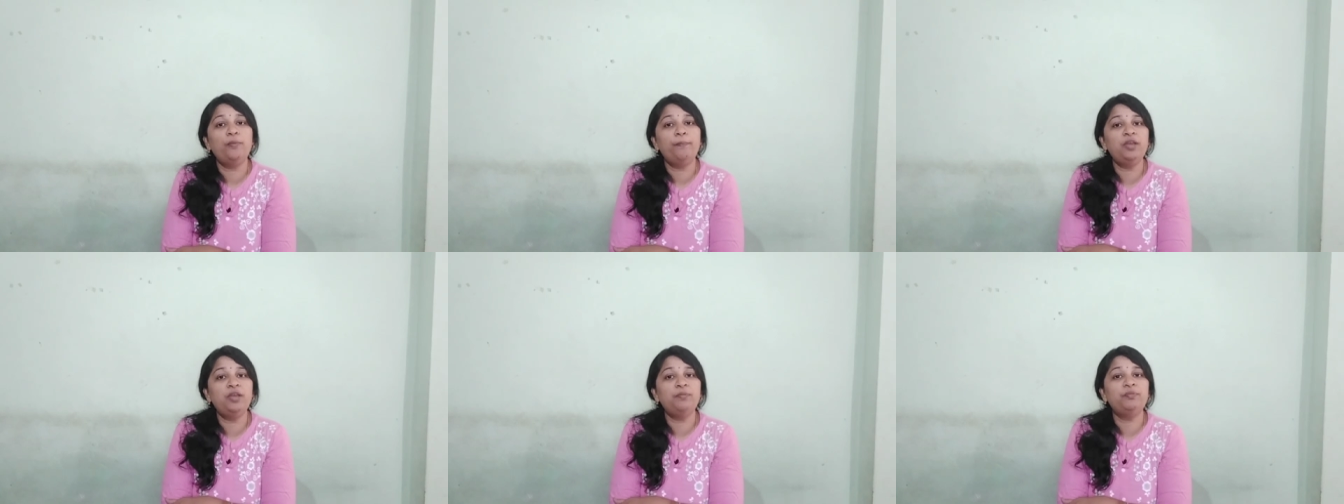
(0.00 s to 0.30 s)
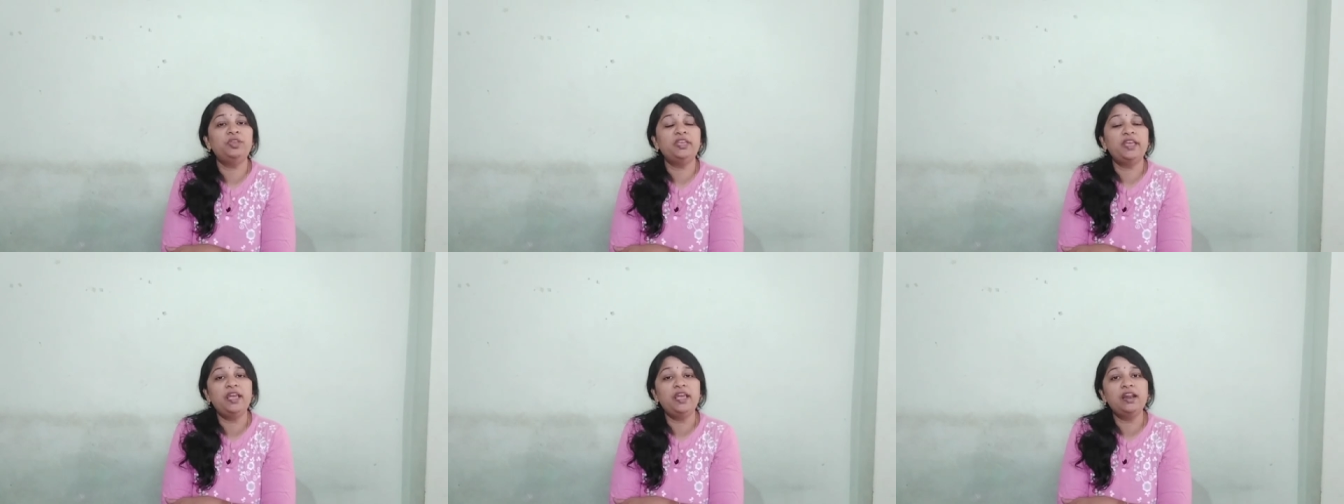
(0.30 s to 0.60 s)
మేము
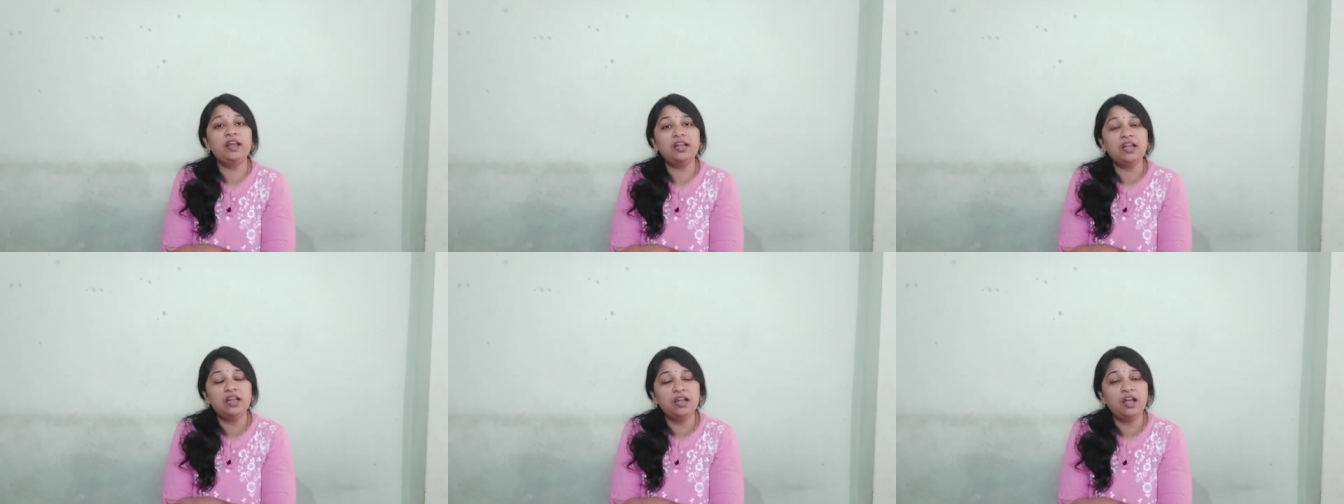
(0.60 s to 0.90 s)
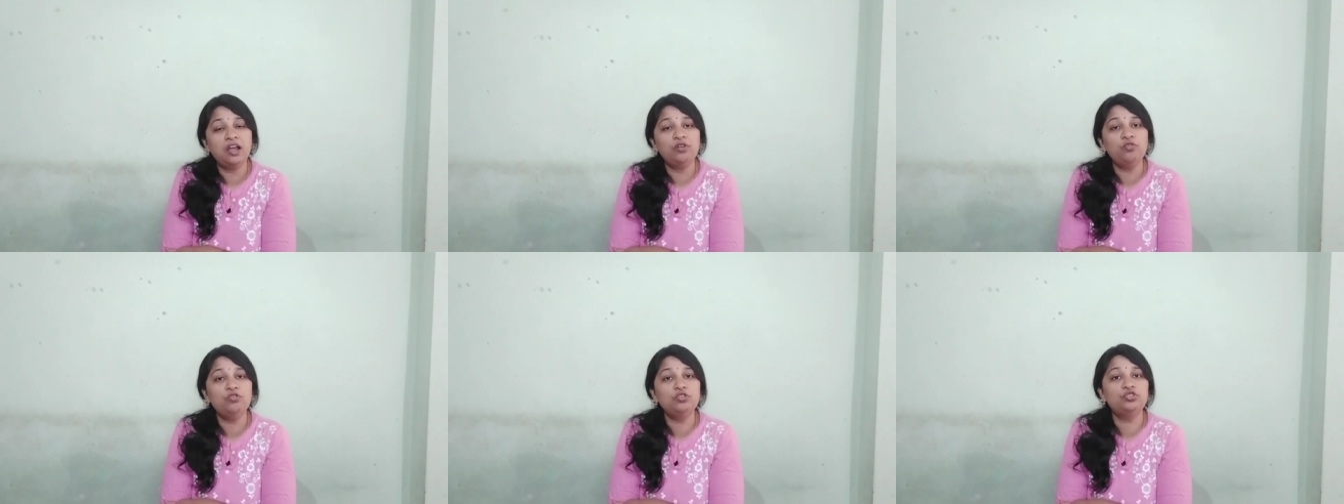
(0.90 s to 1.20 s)
ఏ
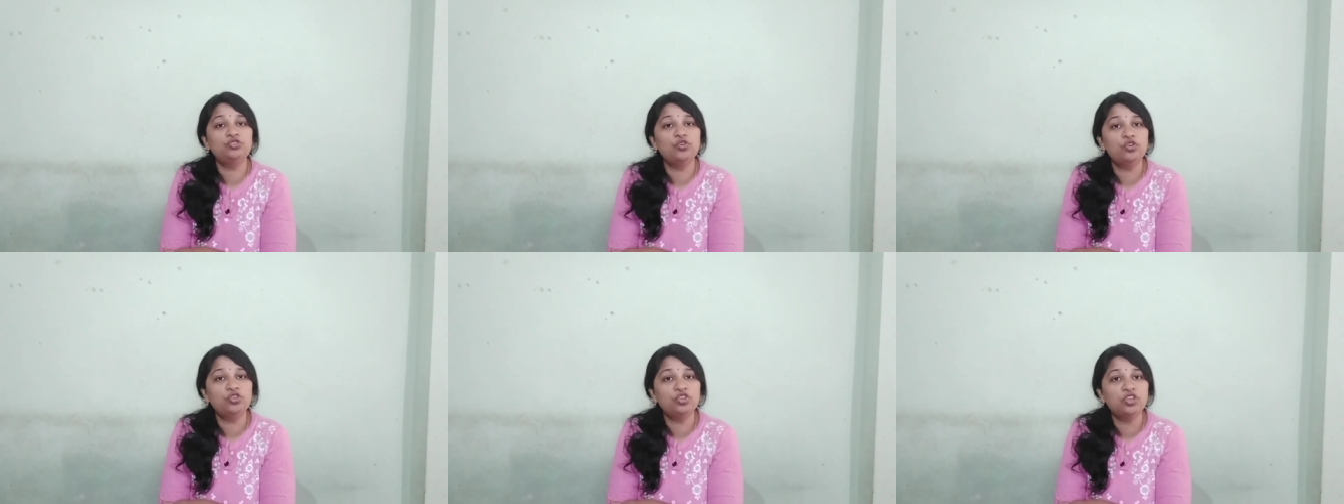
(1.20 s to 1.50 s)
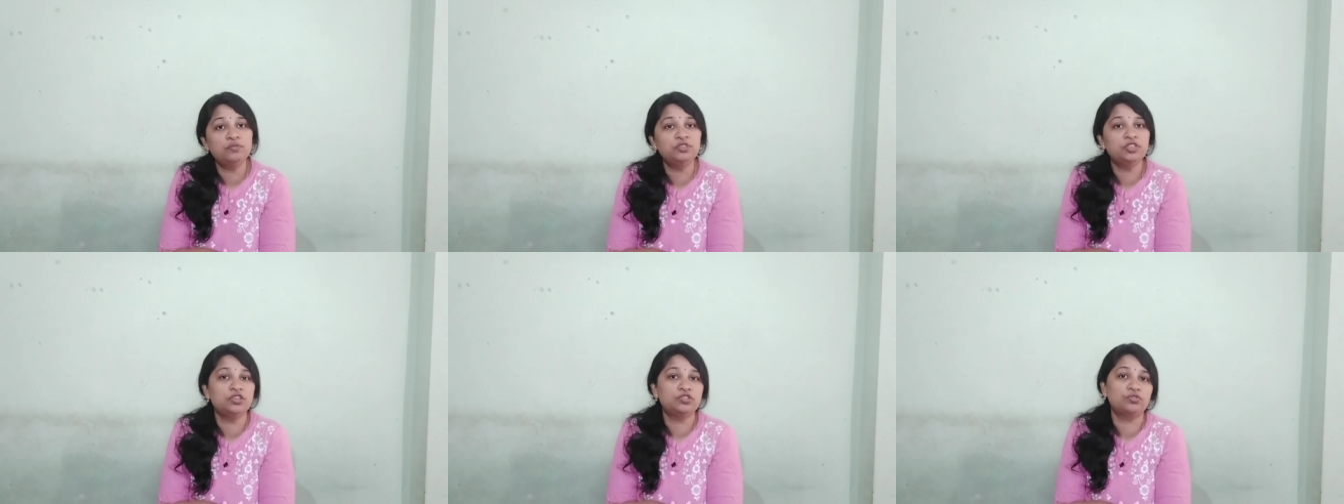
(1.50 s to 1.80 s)
రకంగానూ
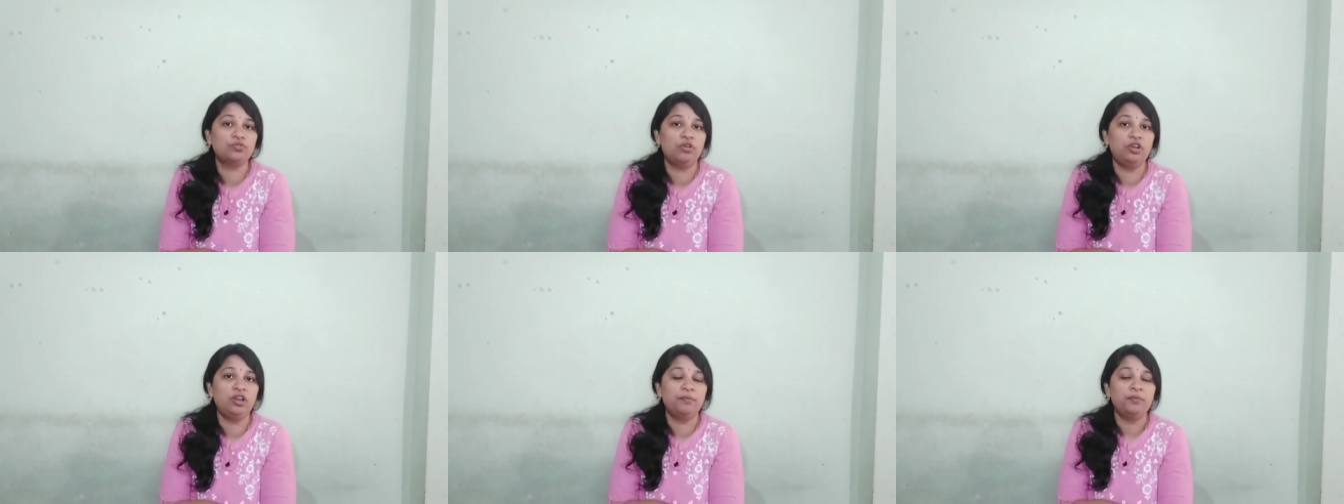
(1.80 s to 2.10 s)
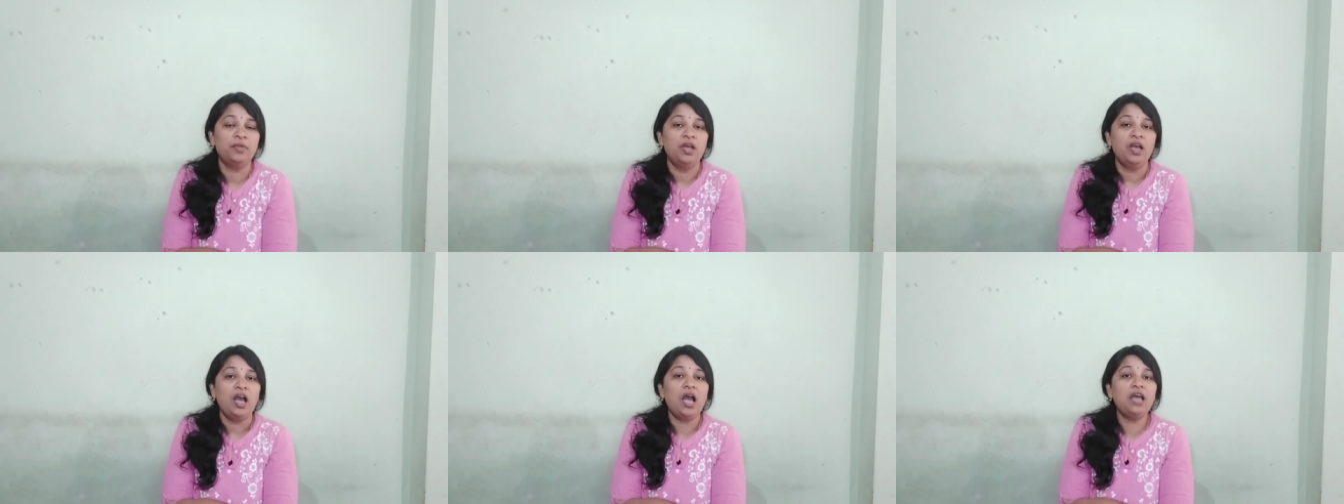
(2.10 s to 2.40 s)
జోక్యం చేసుకోలేం